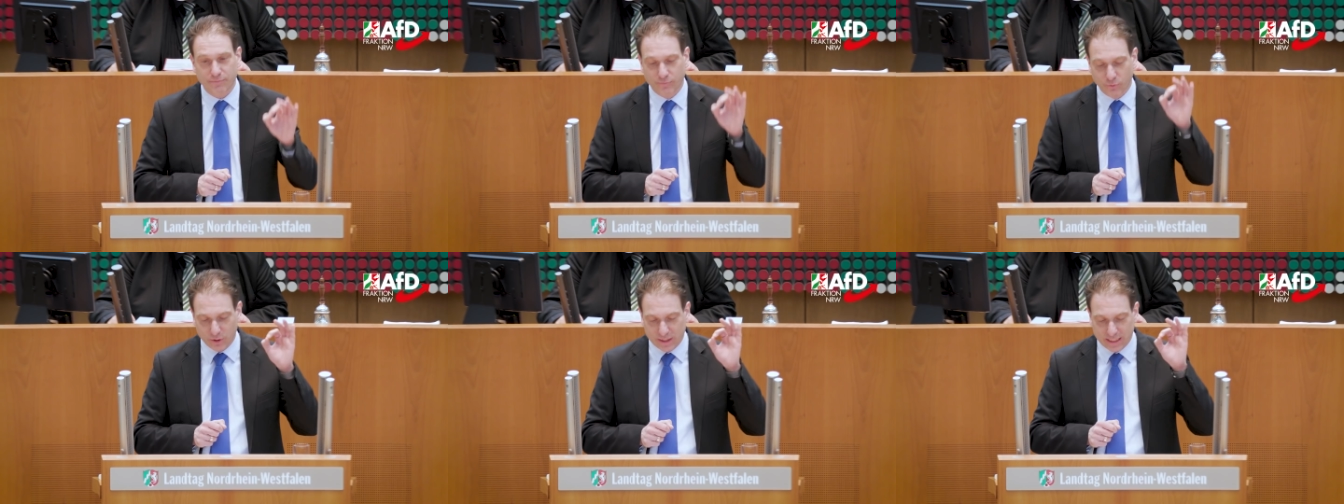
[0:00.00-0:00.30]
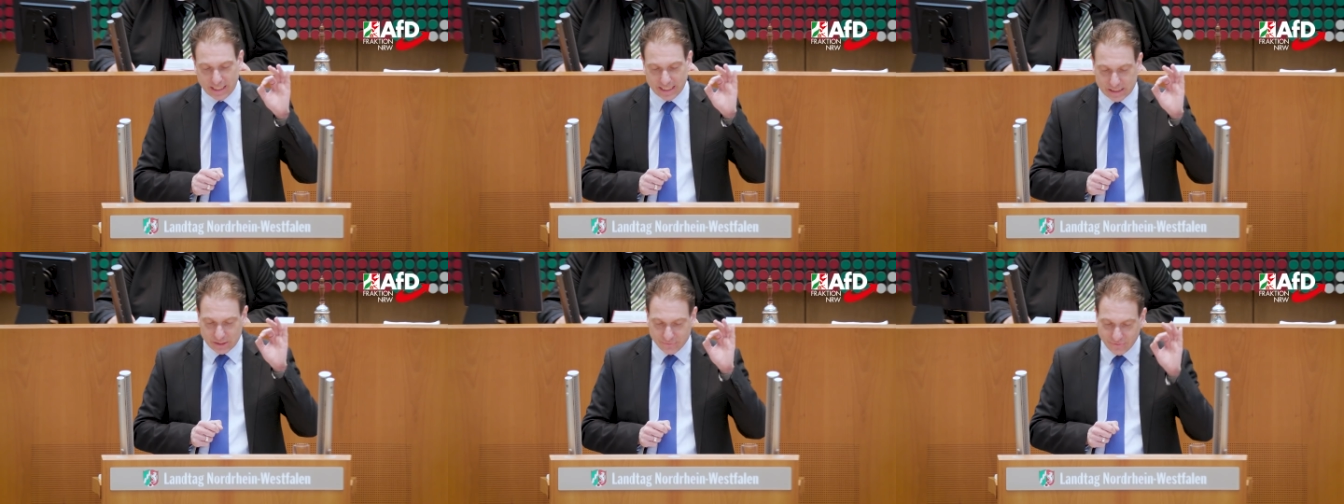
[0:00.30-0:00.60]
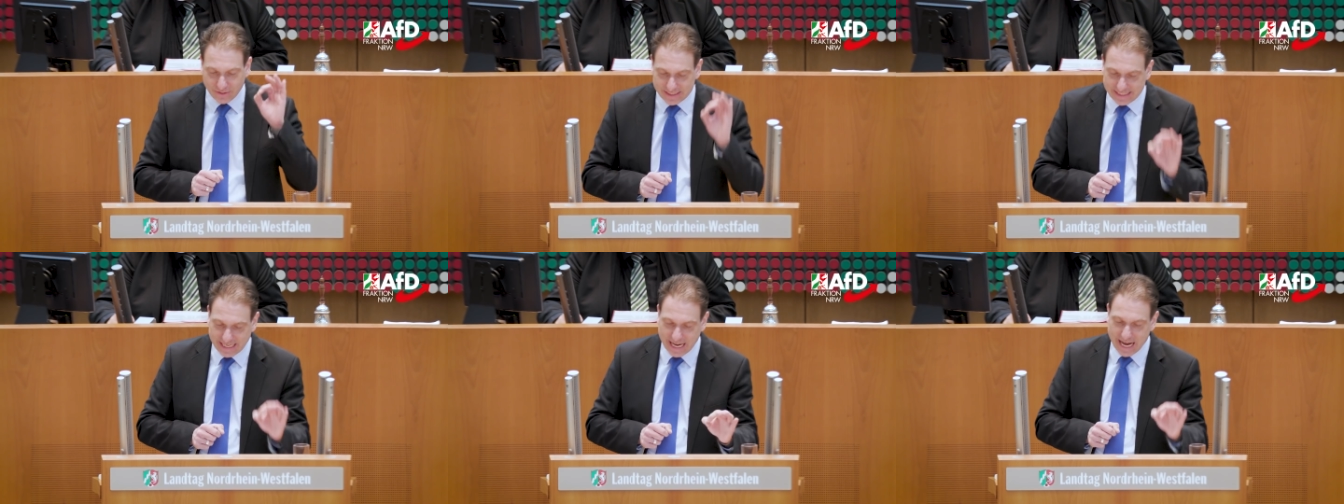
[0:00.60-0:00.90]
wurde das
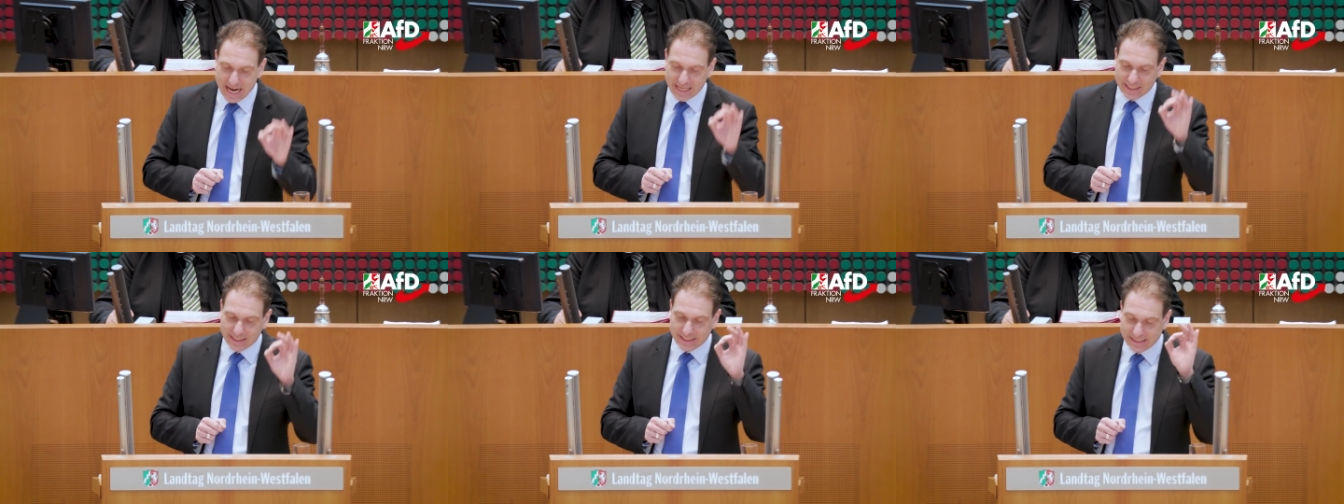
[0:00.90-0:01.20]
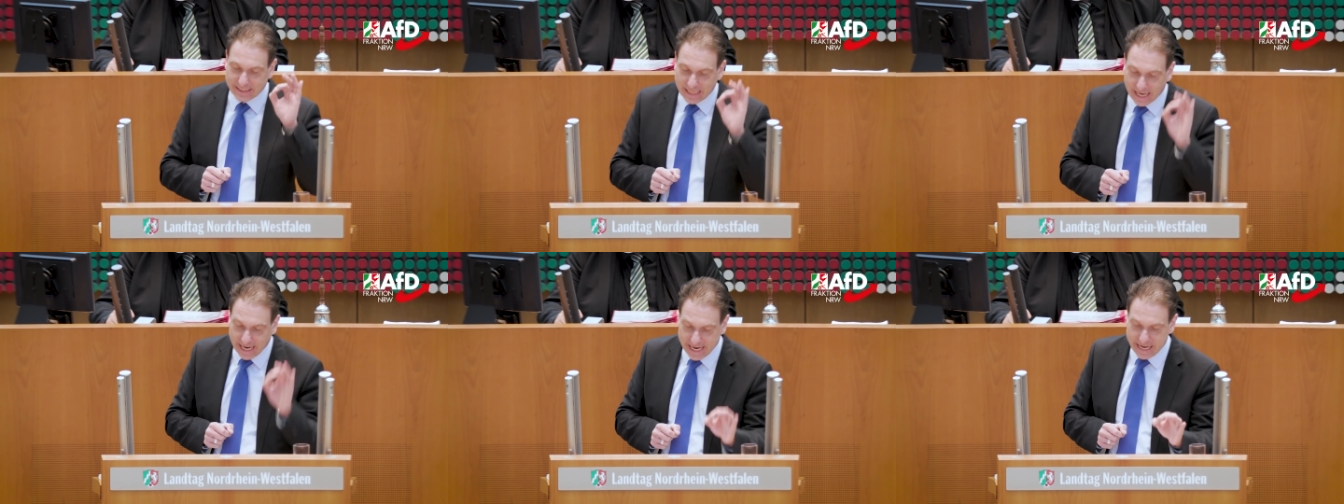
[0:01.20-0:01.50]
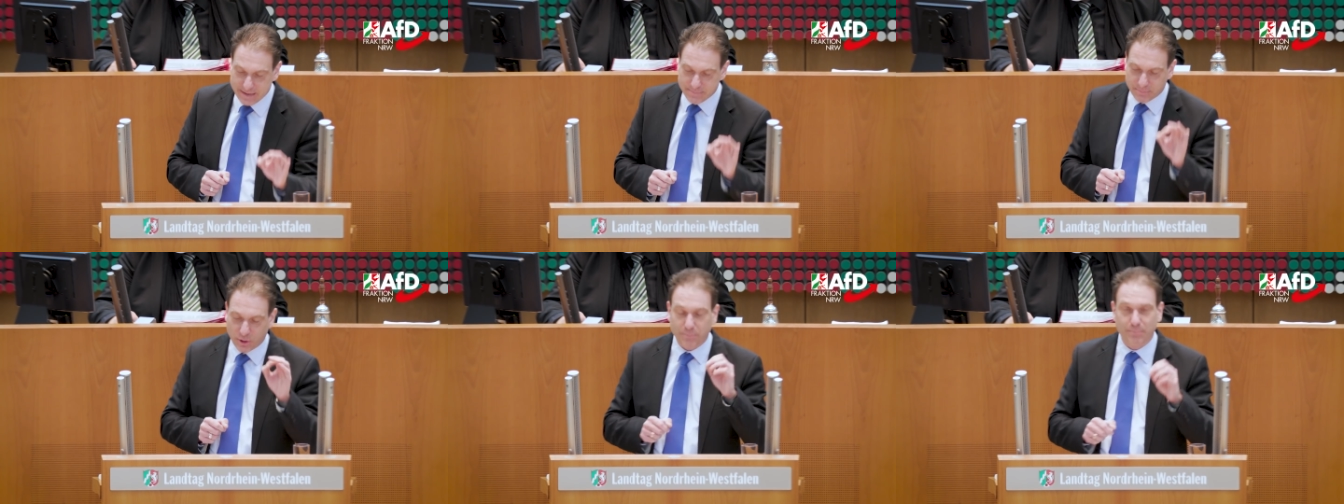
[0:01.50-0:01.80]
Versagen des
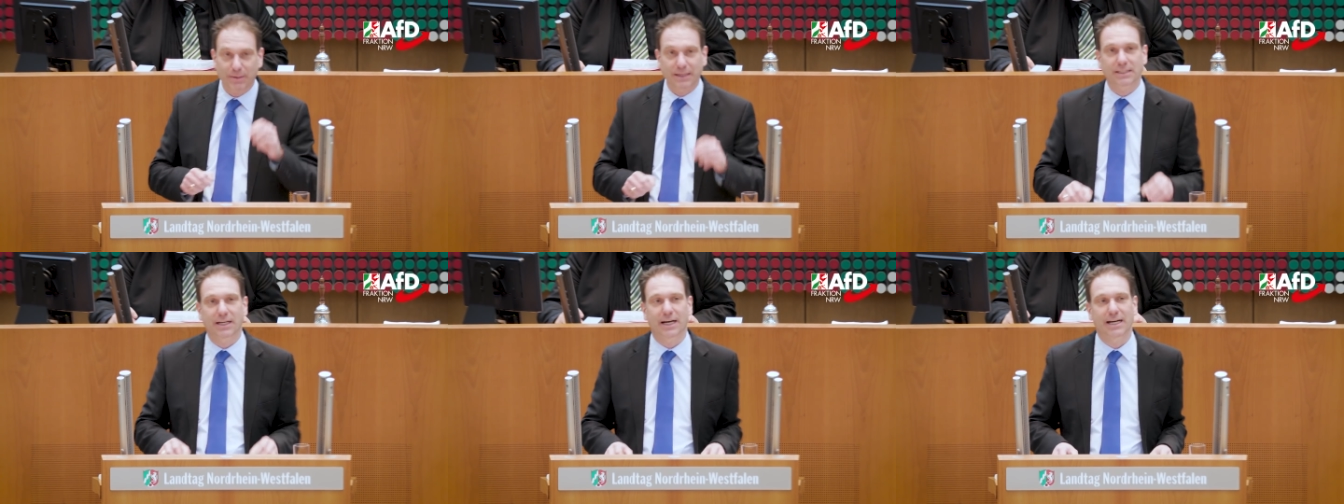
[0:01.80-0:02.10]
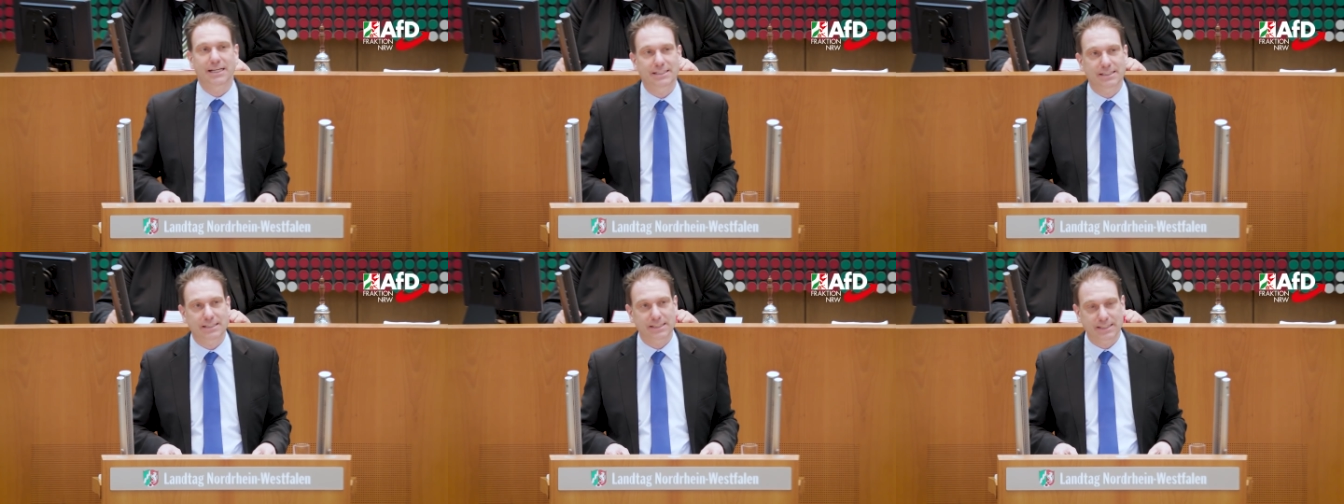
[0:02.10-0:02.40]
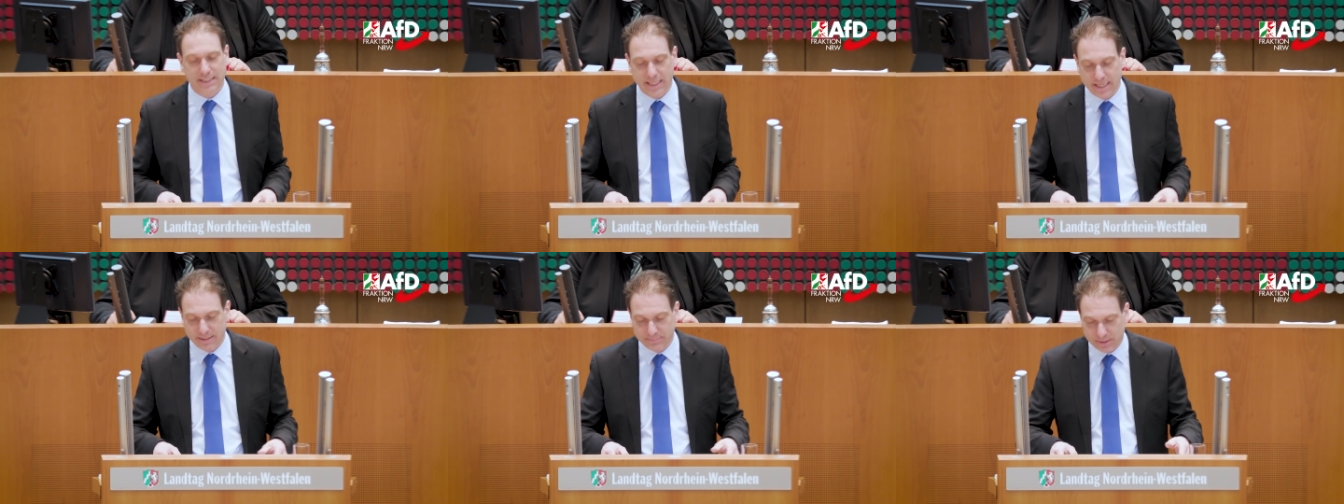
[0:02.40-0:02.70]

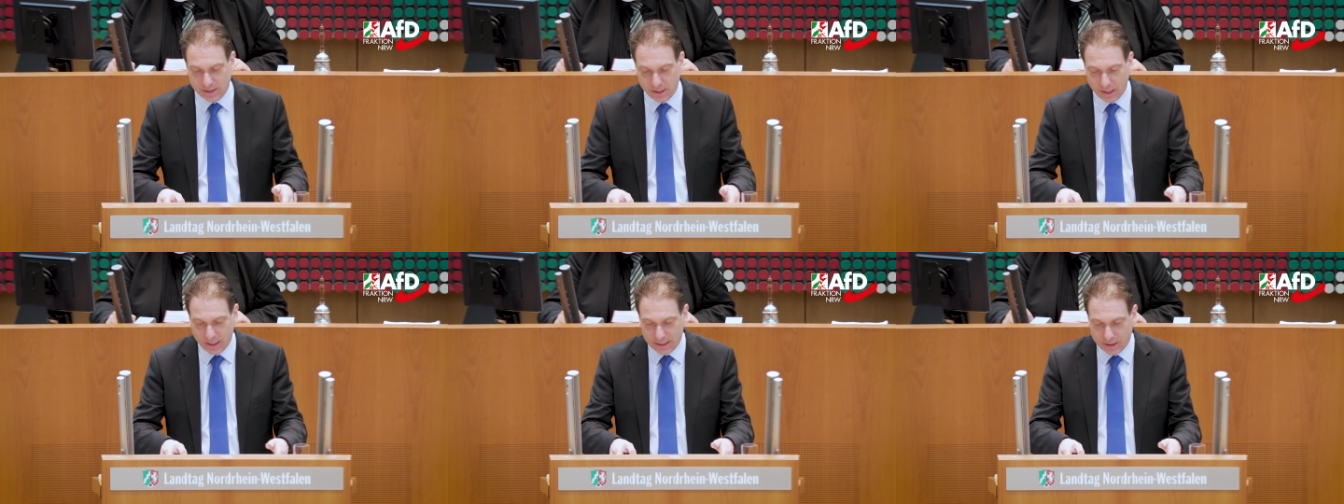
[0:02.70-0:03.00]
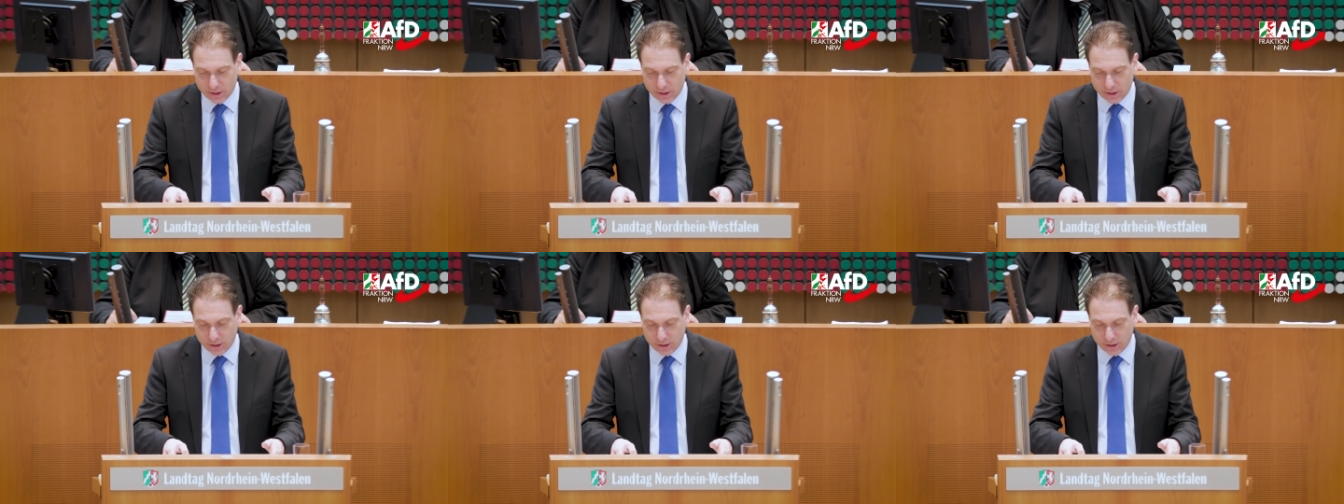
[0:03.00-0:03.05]
Einblockparteiensystems